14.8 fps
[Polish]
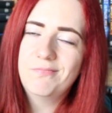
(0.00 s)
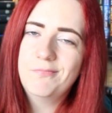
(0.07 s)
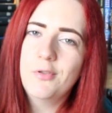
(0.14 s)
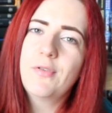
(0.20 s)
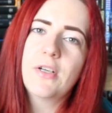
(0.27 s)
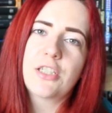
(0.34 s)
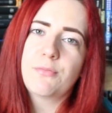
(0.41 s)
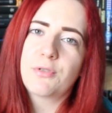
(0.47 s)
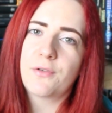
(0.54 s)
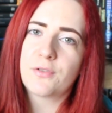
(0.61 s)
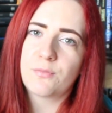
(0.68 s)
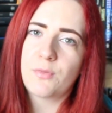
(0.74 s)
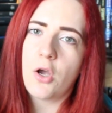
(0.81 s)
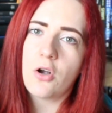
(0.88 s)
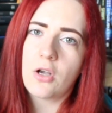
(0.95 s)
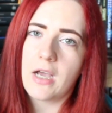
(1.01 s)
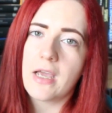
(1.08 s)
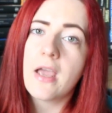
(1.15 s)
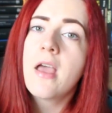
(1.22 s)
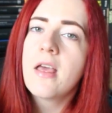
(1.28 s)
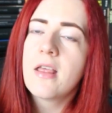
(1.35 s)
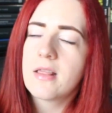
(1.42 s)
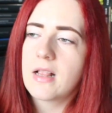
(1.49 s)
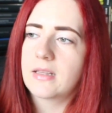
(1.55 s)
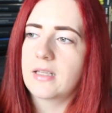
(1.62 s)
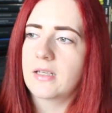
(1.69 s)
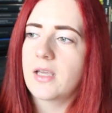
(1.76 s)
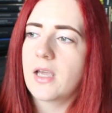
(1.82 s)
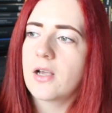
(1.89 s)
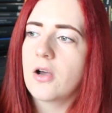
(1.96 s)
uważam, że w sumie okej. Okay. Dla
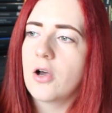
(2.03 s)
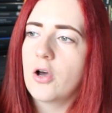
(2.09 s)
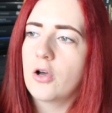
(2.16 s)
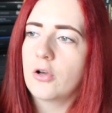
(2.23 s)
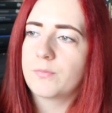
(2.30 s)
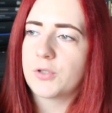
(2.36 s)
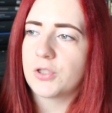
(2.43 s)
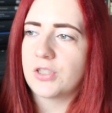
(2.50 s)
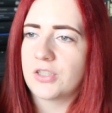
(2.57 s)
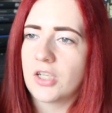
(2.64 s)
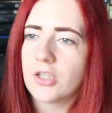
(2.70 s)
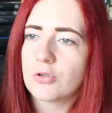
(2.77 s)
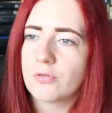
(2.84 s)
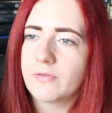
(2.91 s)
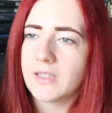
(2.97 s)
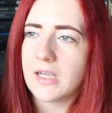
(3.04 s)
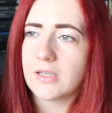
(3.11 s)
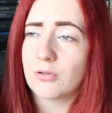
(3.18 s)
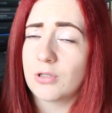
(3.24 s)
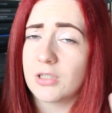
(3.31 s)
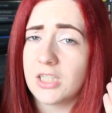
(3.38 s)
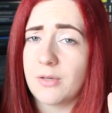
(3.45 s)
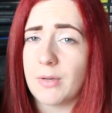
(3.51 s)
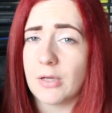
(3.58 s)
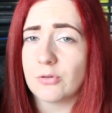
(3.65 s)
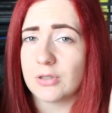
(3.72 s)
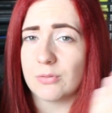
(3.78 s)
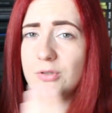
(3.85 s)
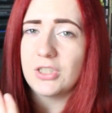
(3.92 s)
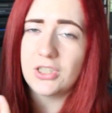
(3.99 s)
takiego przeciętnego człowieka, który nie miał
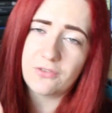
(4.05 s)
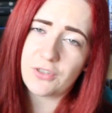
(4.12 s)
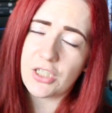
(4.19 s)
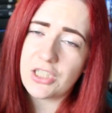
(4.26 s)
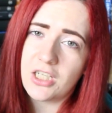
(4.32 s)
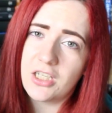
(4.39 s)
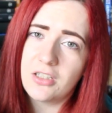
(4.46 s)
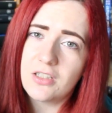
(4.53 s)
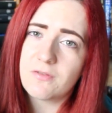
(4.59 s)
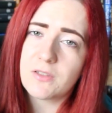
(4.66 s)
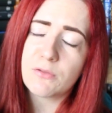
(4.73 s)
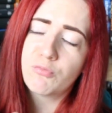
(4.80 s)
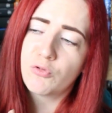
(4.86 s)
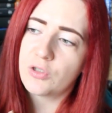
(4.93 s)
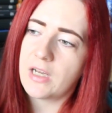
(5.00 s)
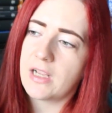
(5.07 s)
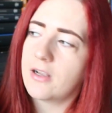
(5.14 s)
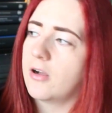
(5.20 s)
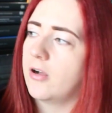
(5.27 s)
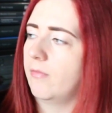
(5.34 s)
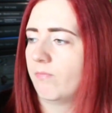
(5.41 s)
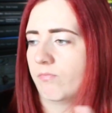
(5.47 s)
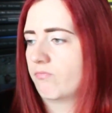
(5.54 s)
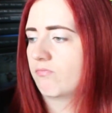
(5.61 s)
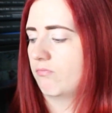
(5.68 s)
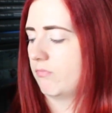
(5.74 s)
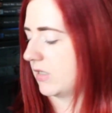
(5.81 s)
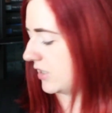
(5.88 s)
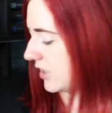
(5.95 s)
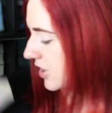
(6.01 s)
z tym nigdy wcześniej nic wspólnego,
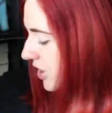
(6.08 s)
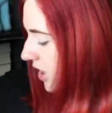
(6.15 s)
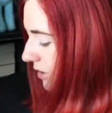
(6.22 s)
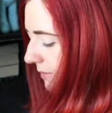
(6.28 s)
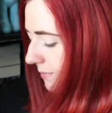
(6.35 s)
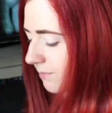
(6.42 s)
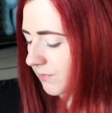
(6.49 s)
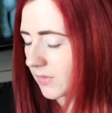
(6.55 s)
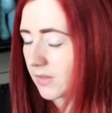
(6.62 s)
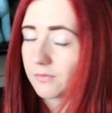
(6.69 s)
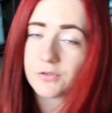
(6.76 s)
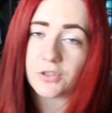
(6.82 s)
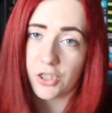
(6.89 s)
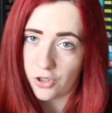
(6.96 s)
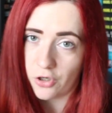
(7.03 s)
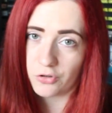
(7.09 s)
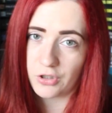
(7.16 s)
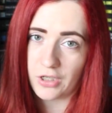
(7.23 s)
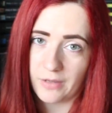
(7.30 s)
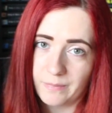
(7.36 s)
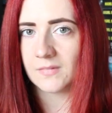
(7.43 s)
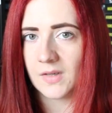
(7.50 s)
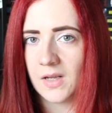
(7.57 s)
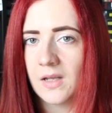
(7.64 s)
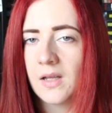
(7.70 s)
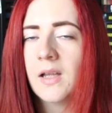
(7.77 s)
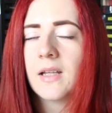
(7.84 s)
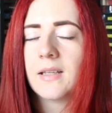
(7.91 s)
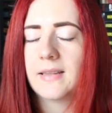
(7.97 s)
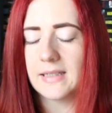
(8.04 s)
będzie strzałem w dziesiątkę.
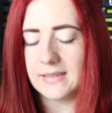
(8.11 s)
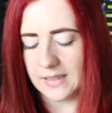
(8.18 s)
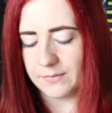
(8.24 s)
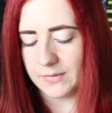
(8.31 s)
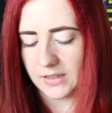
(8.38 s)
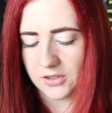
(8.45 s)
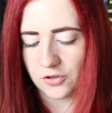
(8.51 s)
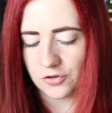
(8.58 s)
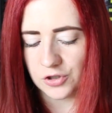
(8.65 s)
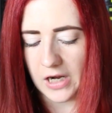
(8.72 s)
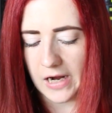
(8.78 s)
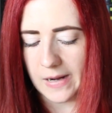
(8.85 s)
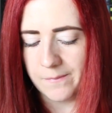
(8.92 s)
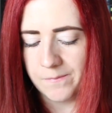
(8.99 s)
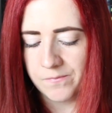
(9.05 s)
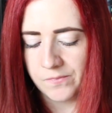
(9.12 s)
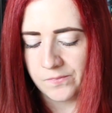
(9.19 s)
Następna książka